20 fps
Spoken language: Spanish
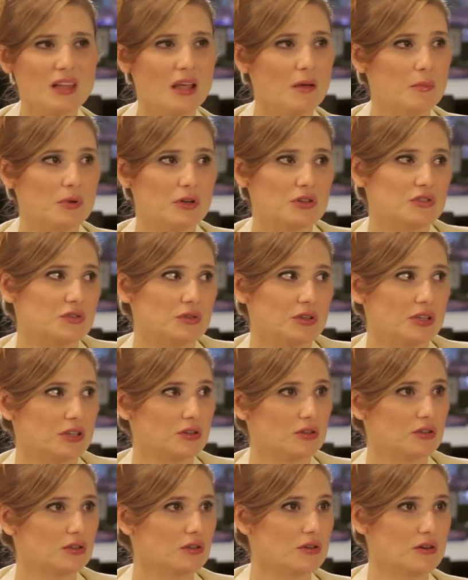pero sobre
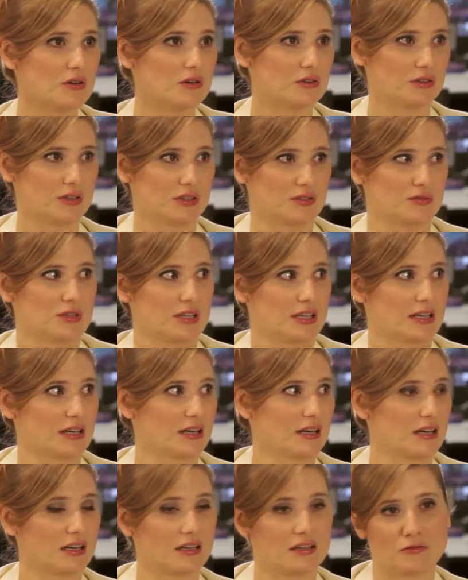todo es una
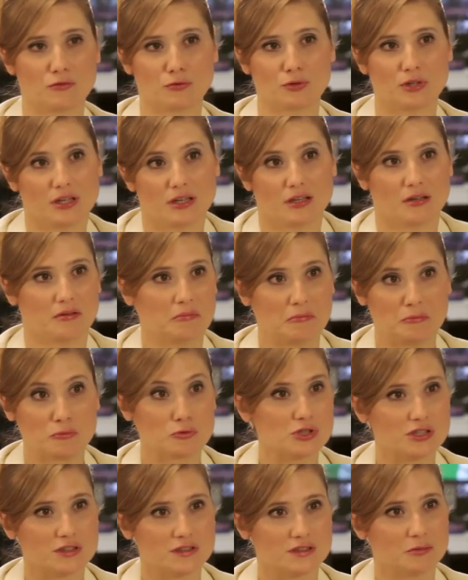carrera que disfruté
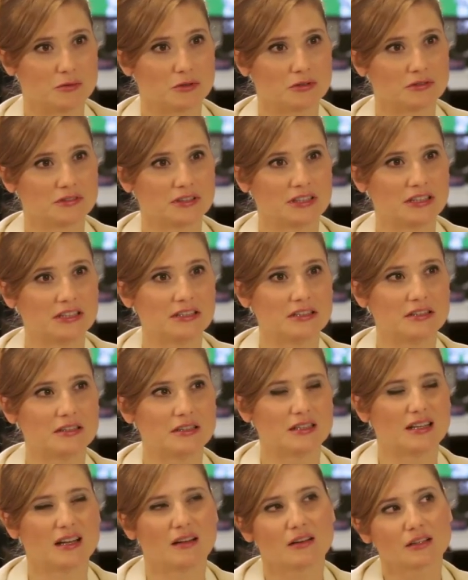muchísimo y
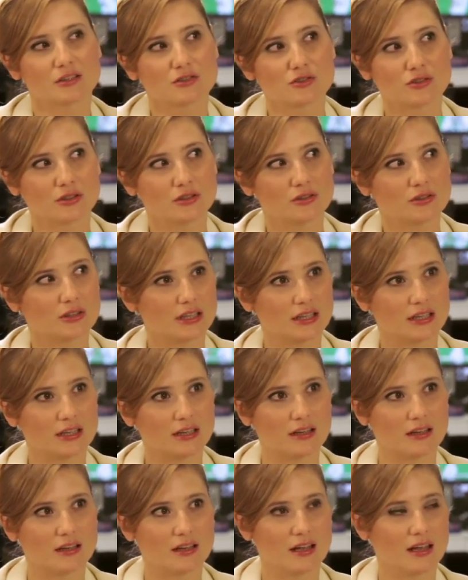la verdad yo creo
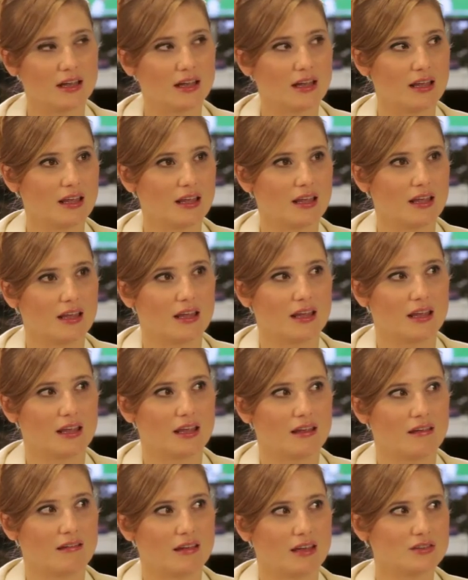que
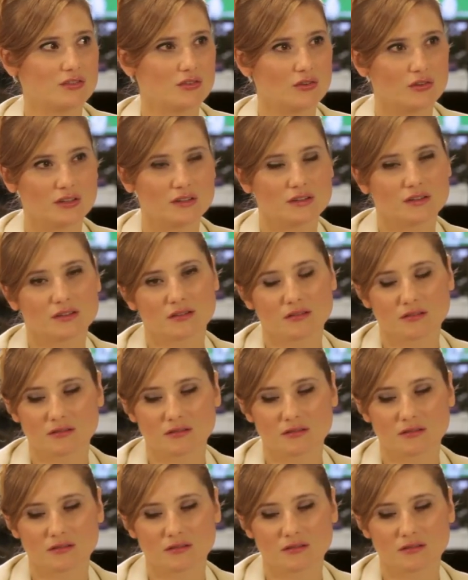eso es